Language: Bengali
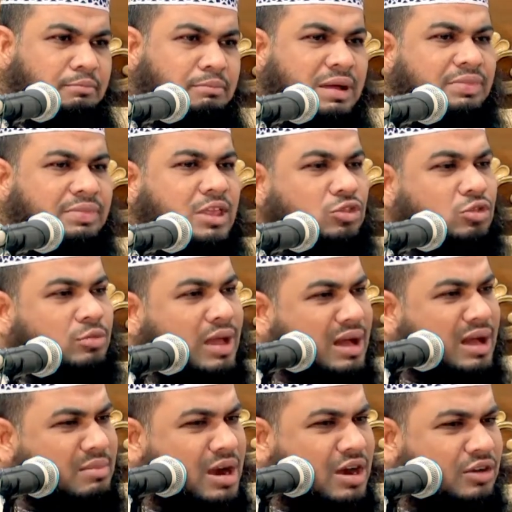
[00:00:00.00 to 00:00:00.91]
বান্দা তুমি
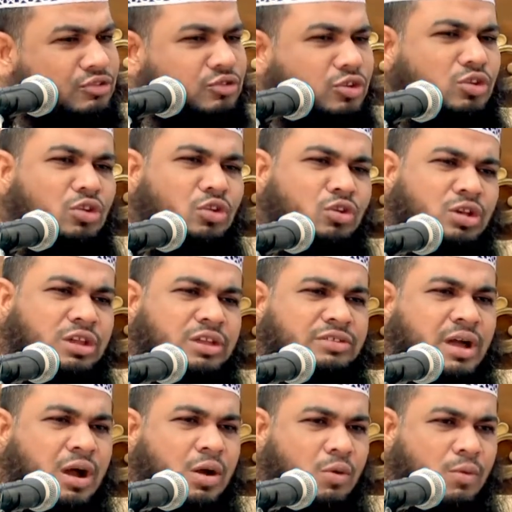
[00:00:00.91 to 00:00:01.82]
আমার জন্য
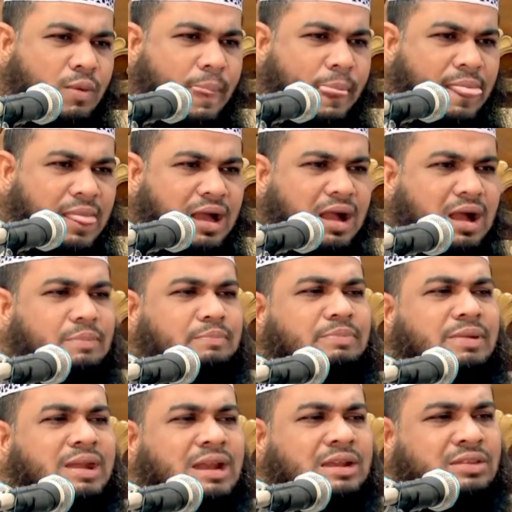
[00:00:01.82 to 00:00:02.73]
হয়ে যাও
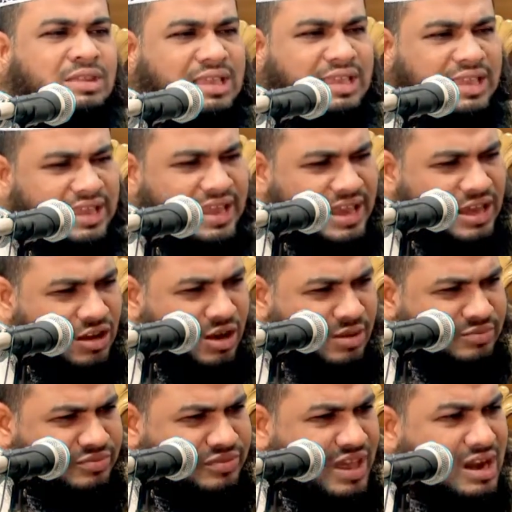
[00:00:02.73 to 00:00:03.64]
আপনার এই
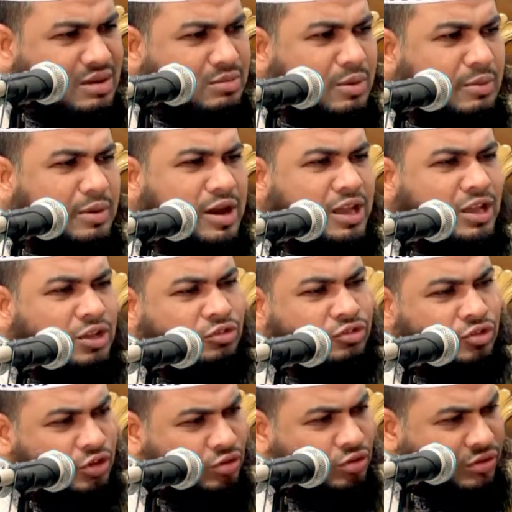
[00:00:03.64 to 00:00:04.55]
রমজান মোবারকে
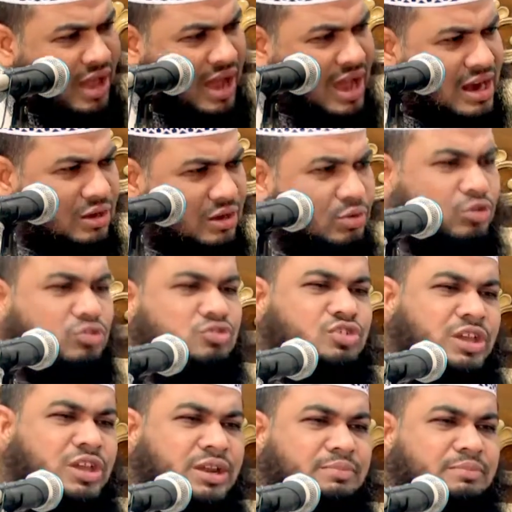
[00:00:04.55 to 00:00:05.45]
যত দান
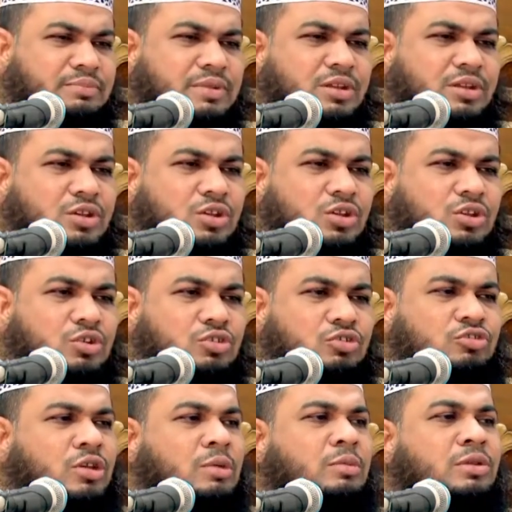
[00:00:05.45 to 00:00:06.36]
করছেন
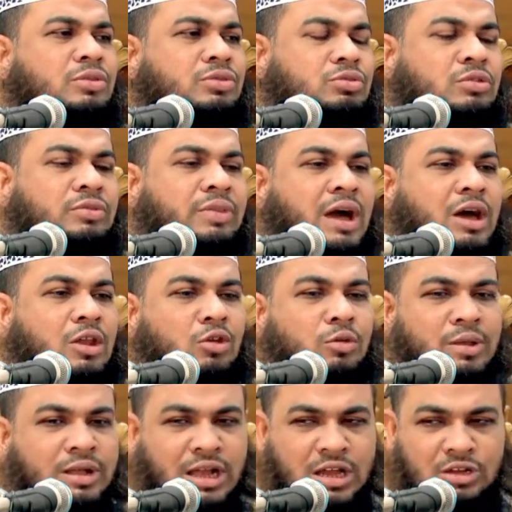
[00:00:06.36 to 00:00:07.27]
সমস্ত দান
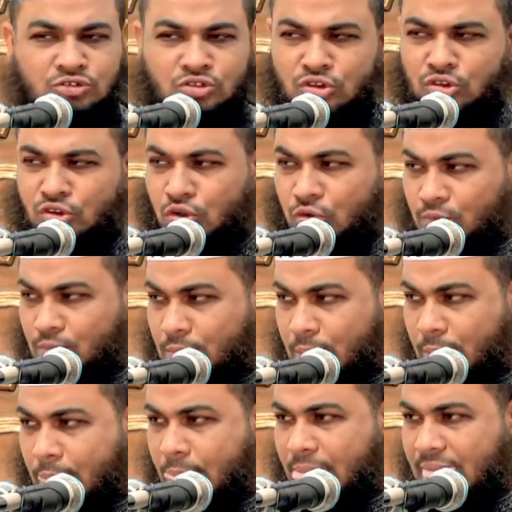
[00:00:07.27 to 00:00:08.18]
হবে কার জন্য
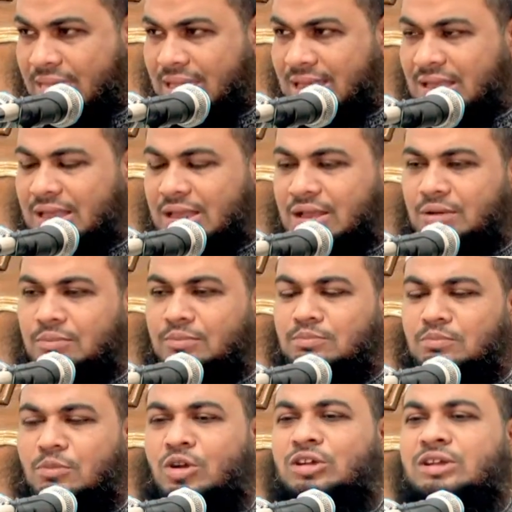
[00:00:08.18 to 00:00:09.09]

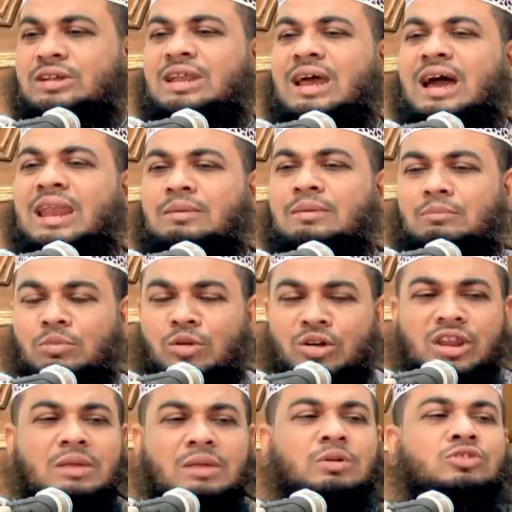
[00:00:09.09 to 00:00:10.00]
মনটার
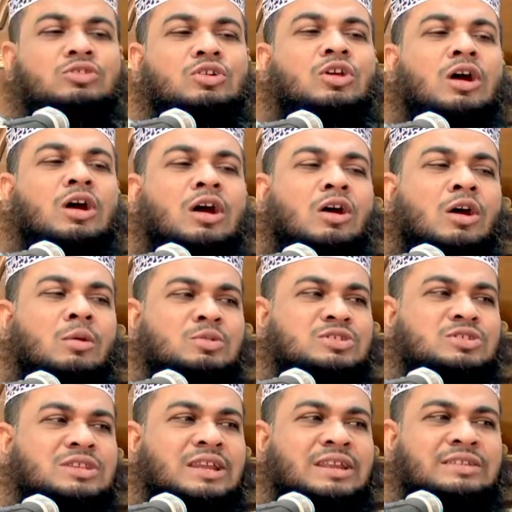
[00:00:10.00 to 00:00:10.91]
মনের ভিতরে
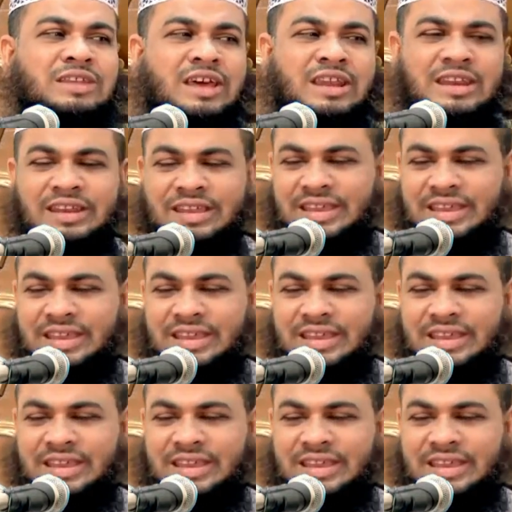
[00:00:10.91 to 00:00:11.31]
অবস্থাটা জানেন